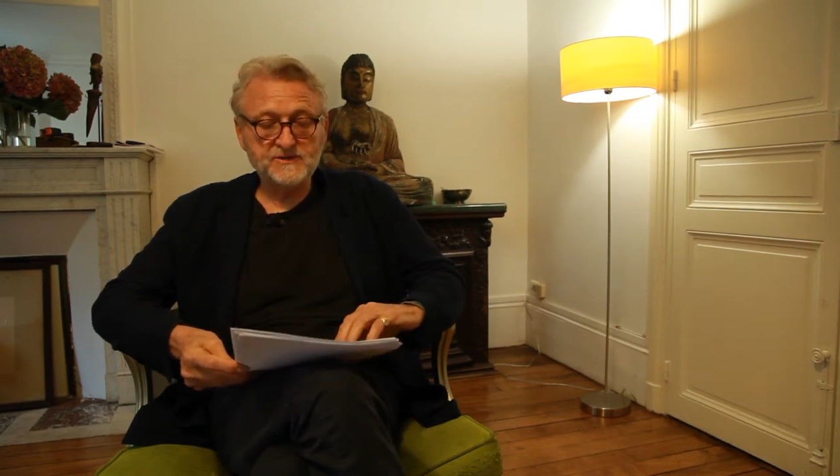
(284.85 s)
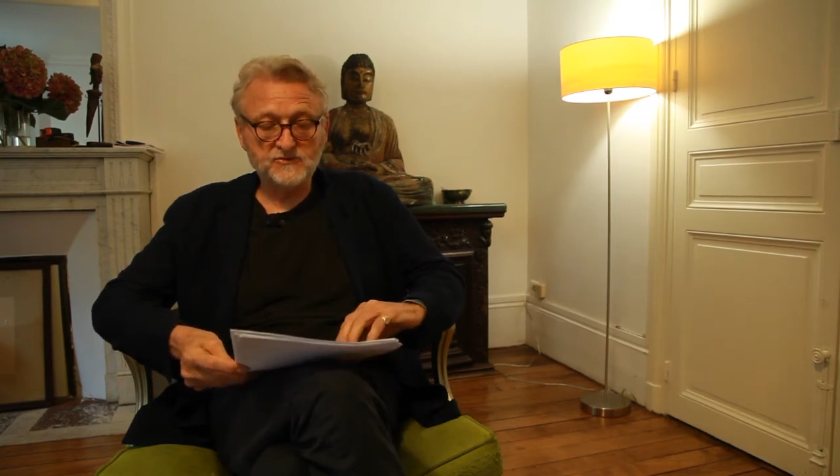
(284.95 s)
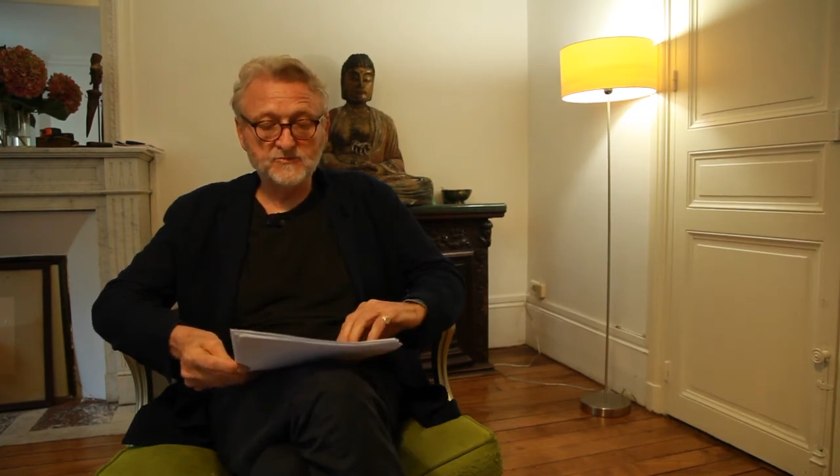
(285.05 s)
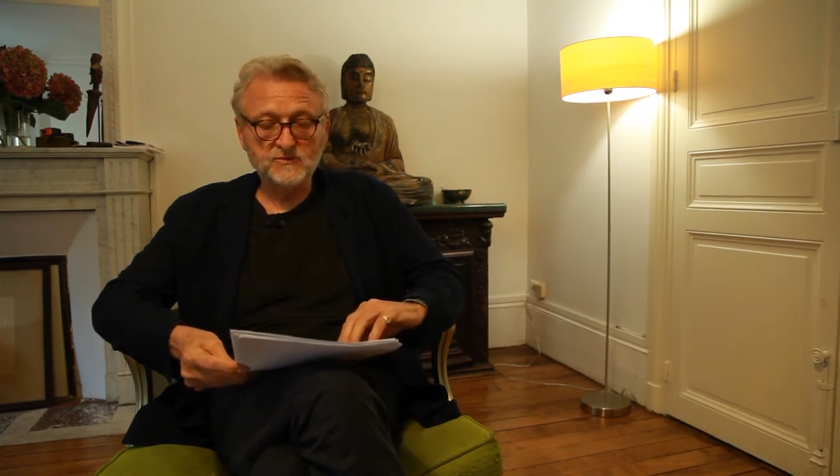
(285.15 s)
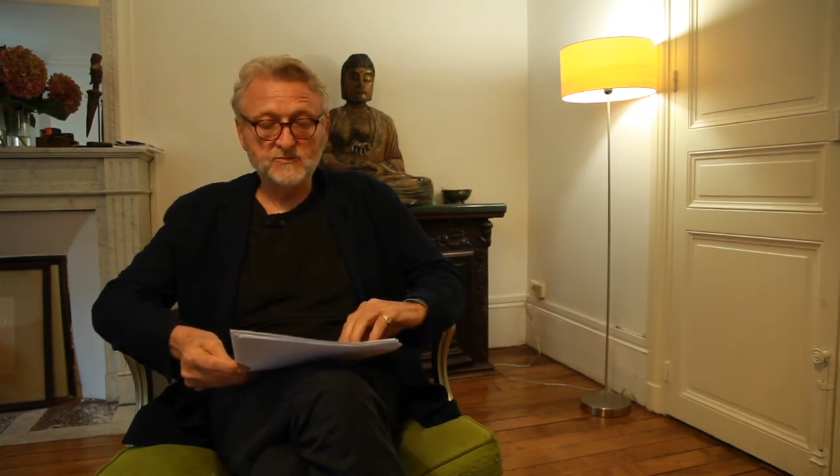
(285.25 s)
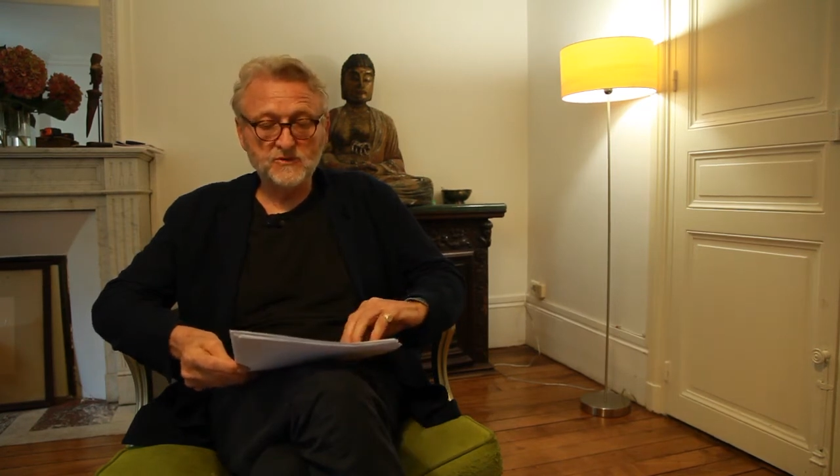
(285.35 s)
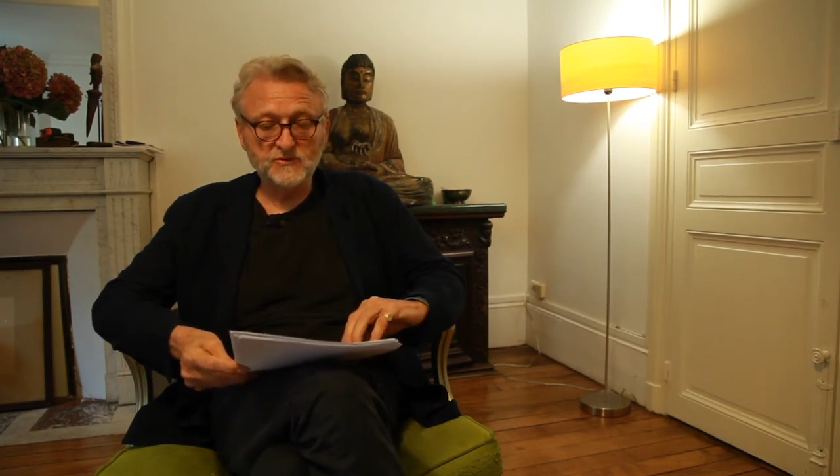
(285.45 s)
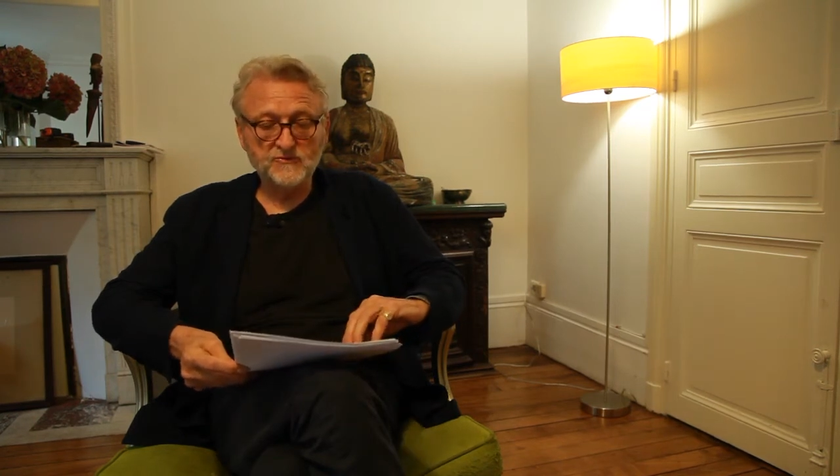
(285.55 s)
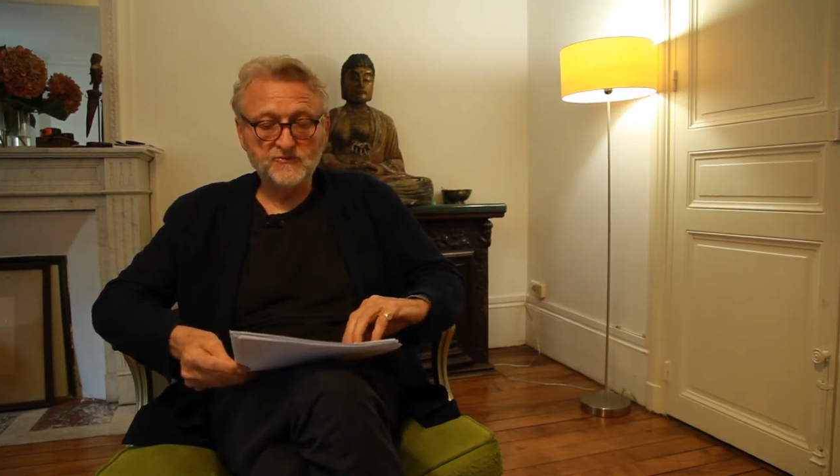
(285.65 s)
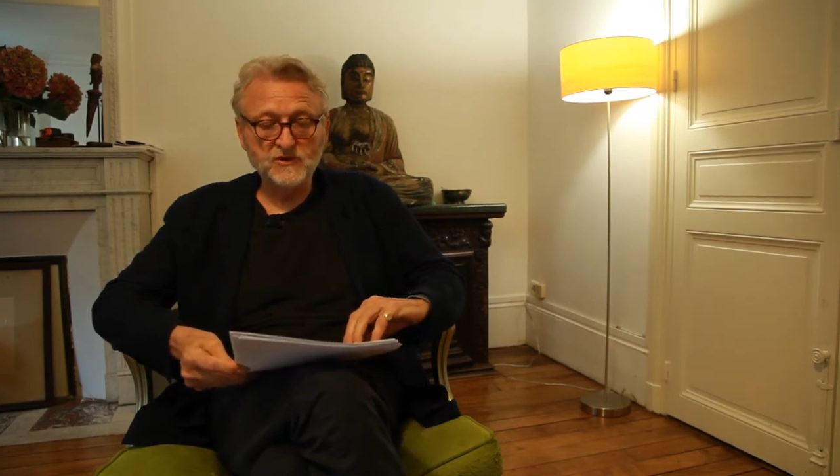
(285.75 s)
ce moment de
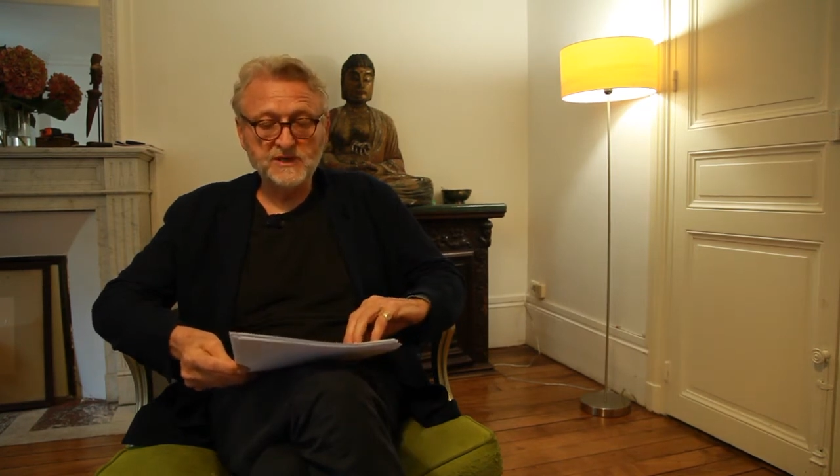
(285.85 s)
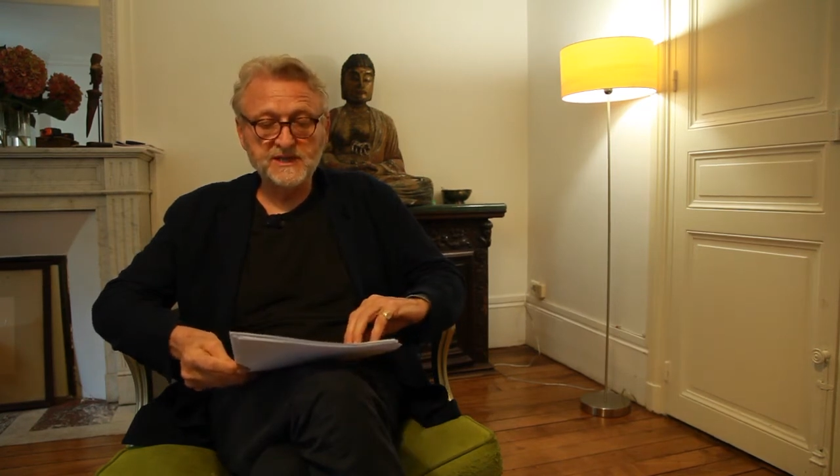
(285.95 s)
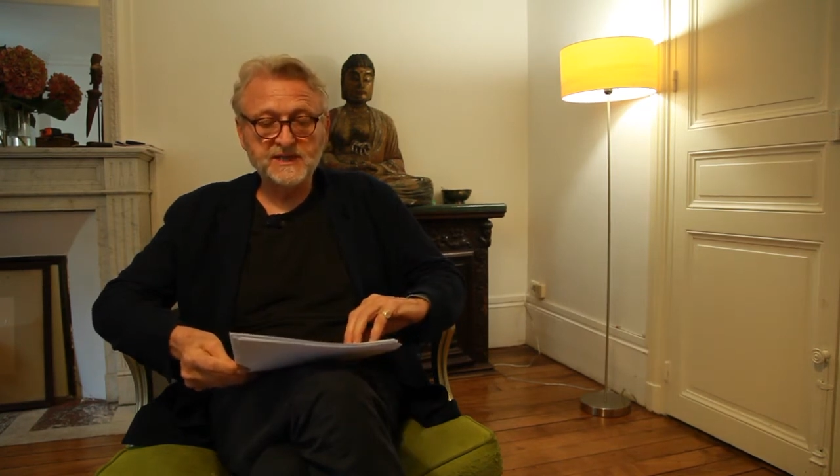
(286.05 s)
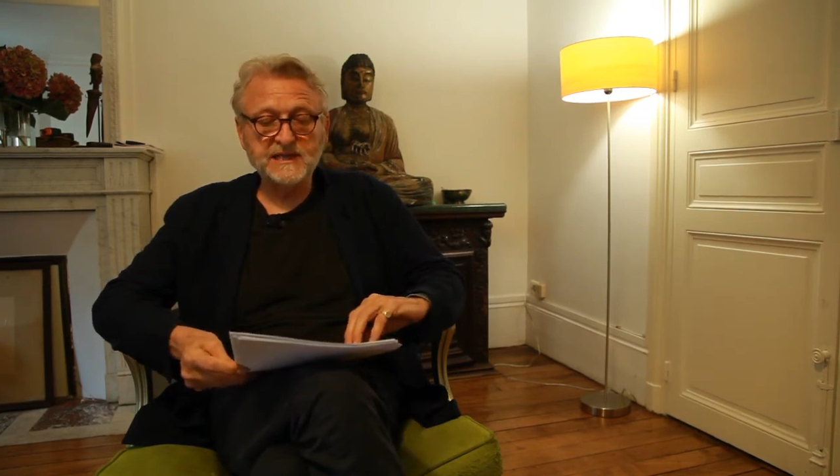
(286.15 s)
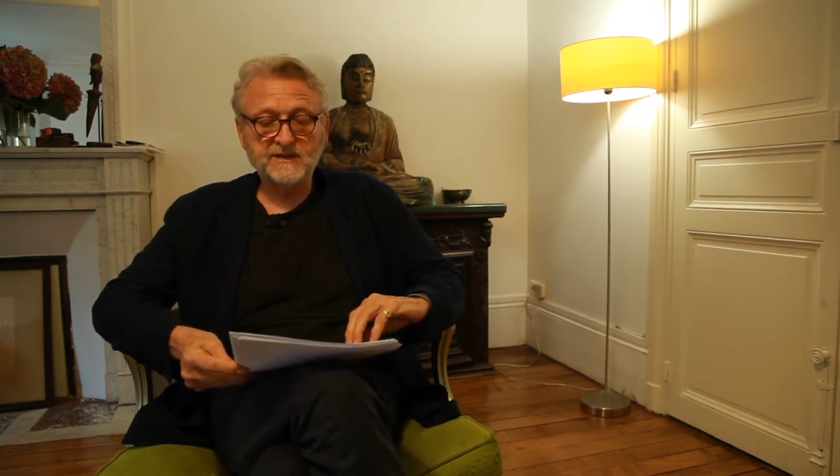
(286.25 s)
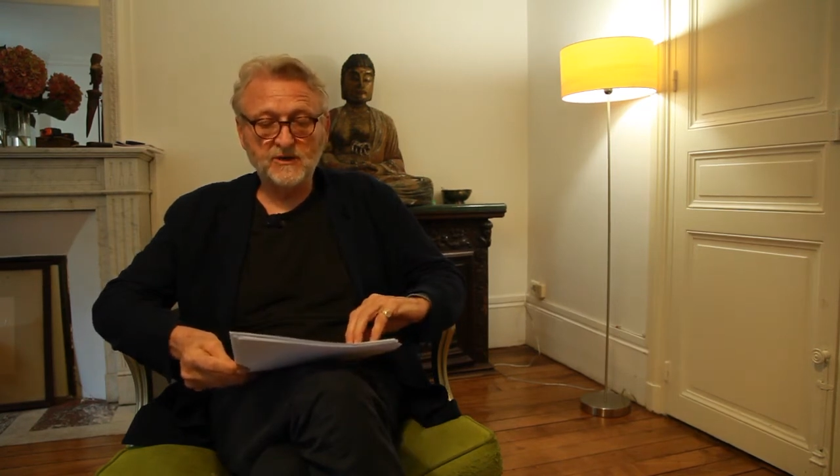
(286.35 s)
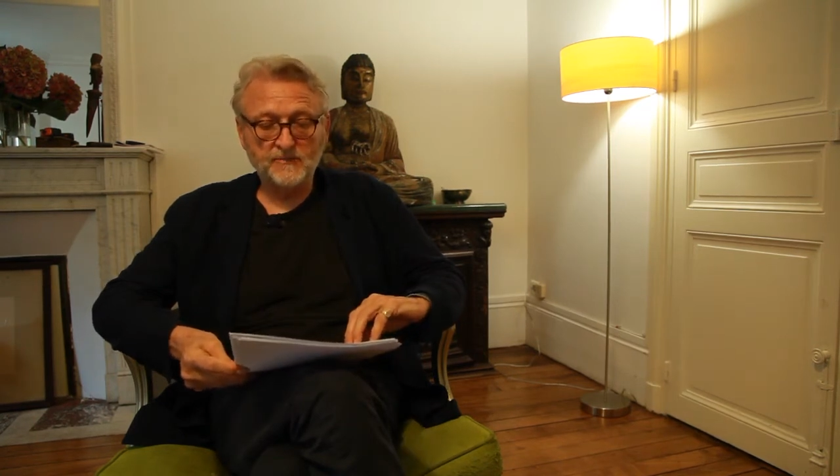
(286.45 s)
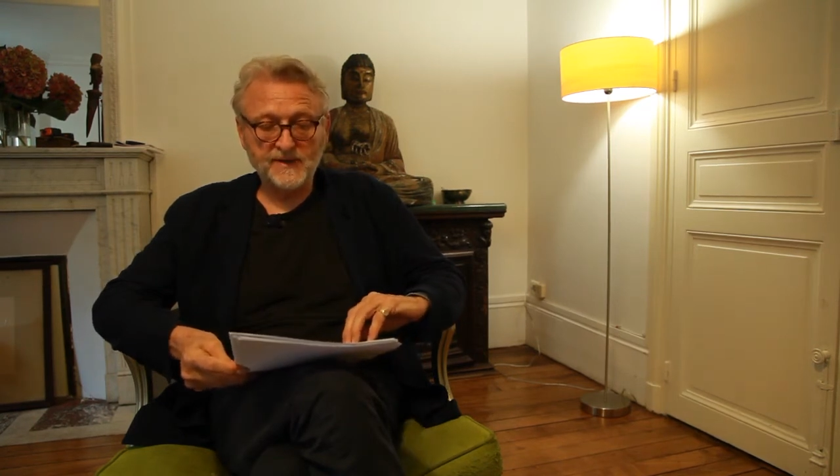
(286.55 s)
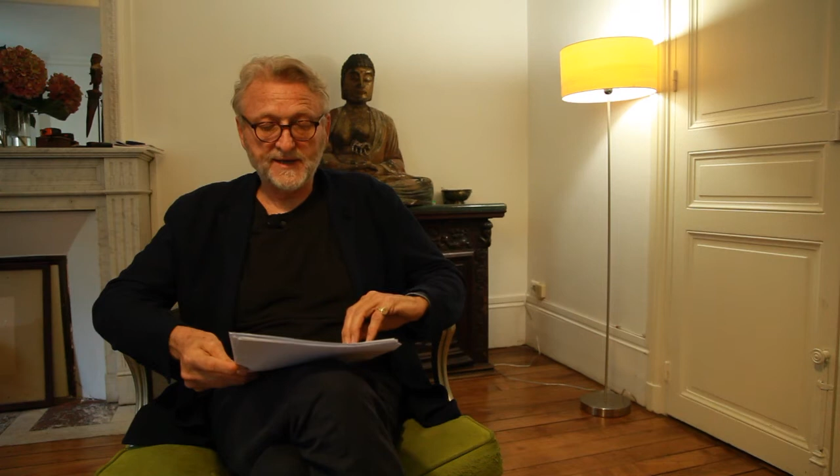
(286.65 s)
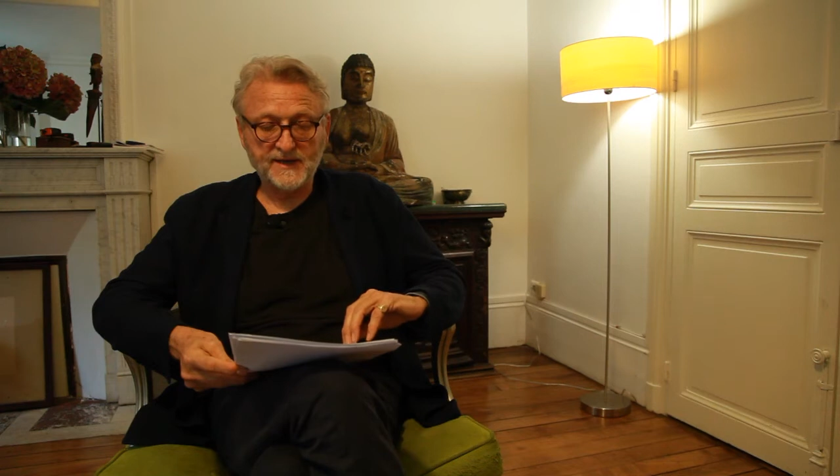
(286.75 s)
folie qu'il
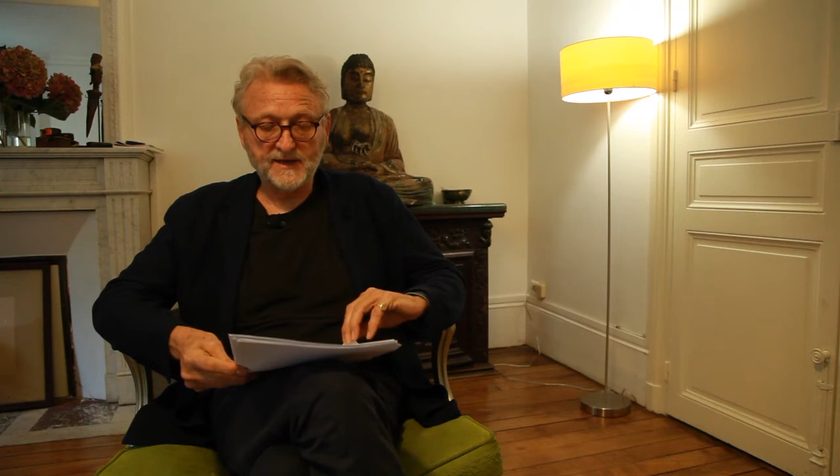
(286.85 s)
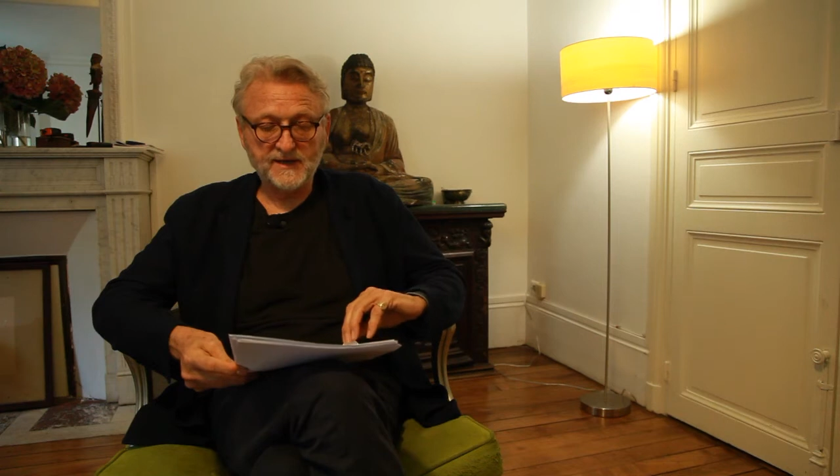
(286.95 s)
tempère.